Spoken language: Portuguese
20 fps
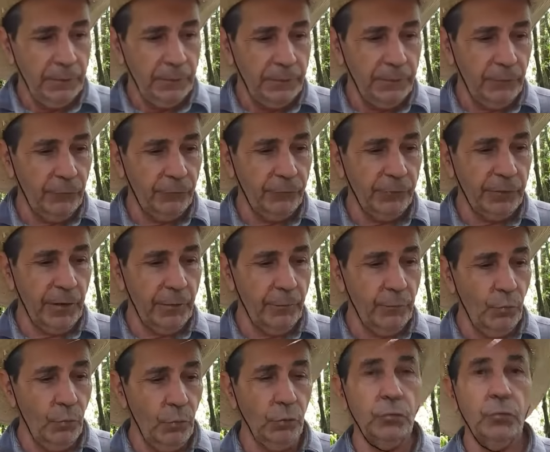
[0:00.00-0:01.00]
E eu fiquei
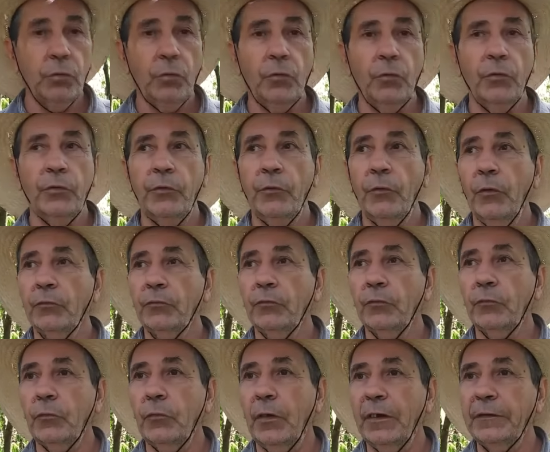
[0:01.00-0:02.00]
muito curioso
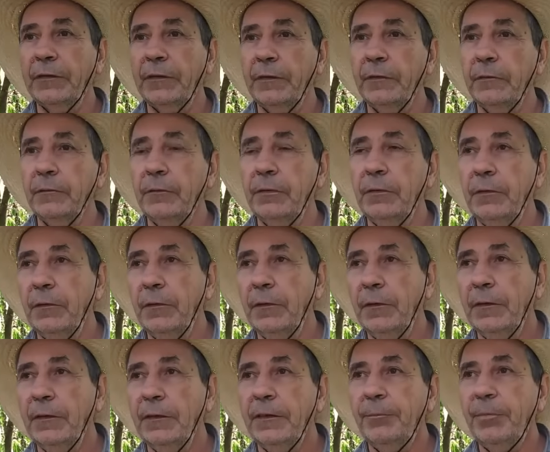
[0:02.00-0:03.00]
com aquilo
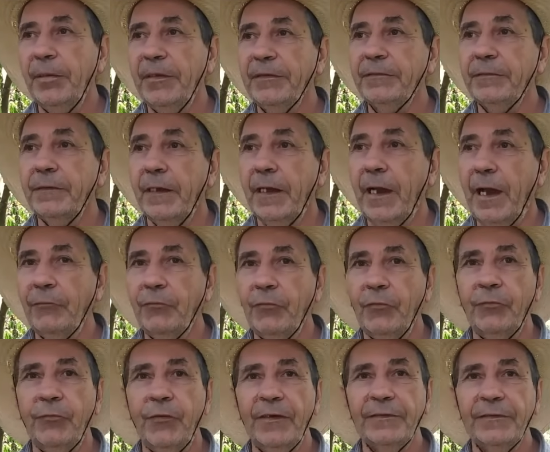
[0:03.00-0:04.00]
e pensei, ah, vou
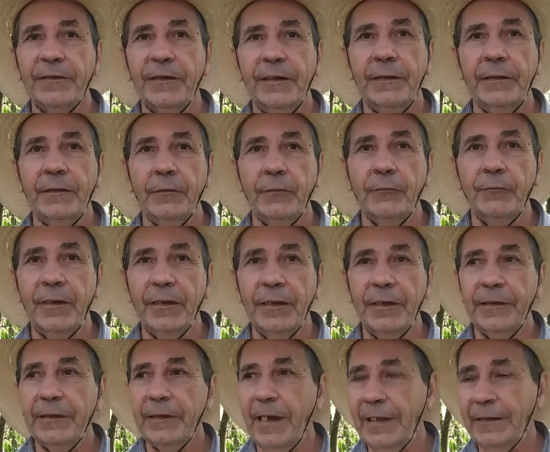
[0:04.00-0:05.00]
fazer. Não
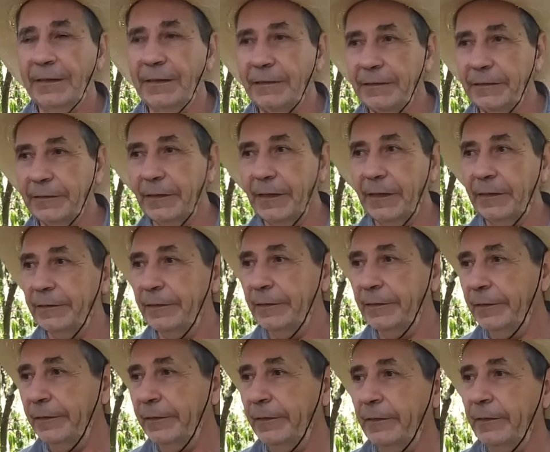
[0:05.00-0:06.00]
falei nada a ninguém.
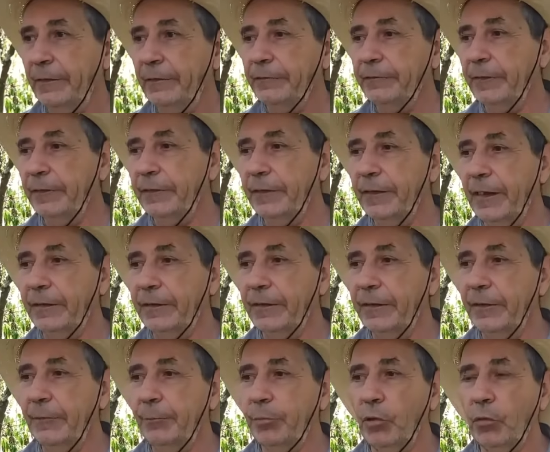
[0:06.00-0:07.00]
Cheguei
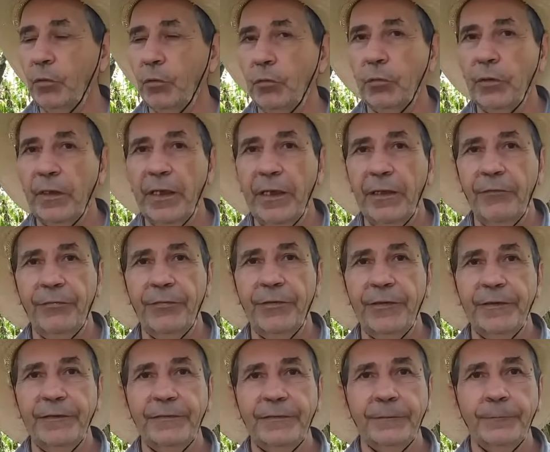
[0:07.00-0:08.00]
aqui, procurei,
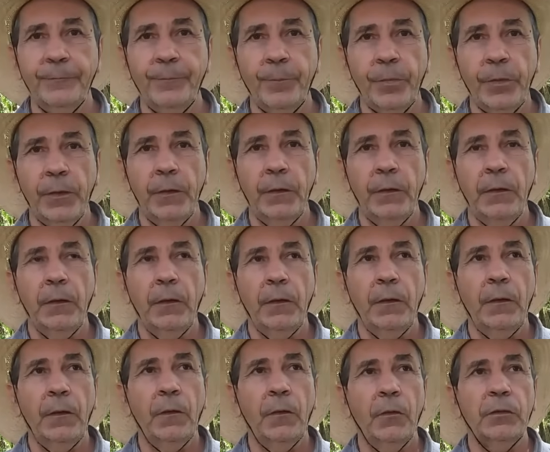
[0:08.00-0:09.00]
fiz
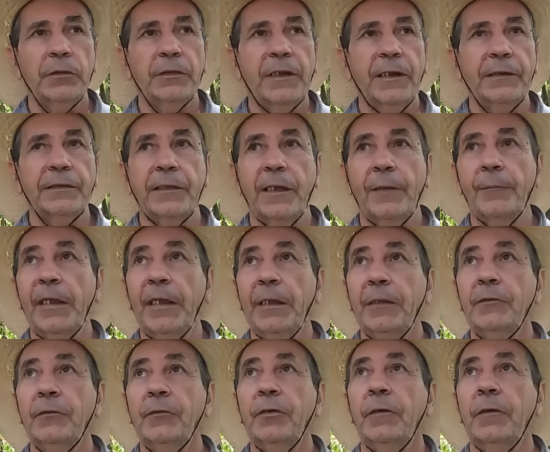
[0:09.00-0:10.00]
o
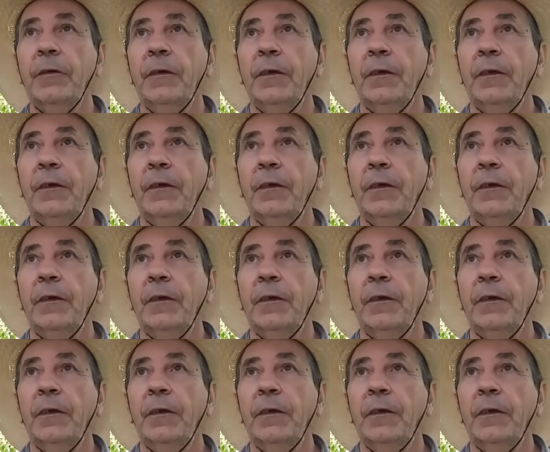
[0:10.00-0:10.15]
tratamento